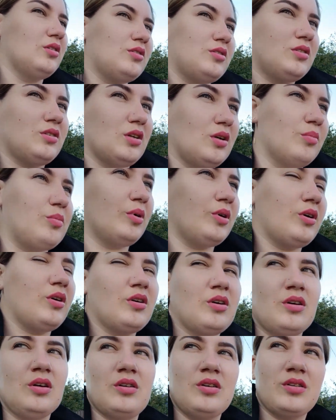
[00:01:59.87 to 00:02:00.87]
самый.
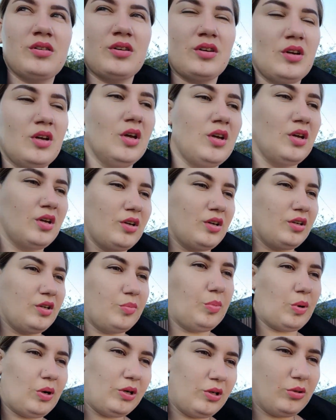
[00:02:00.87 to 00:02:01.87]
И
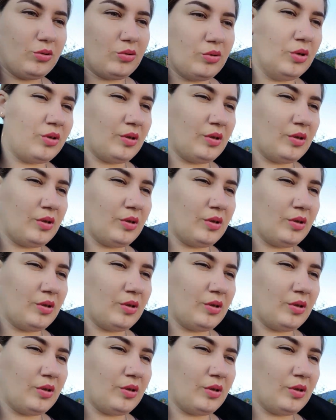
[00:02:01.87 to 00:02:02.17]
Полину.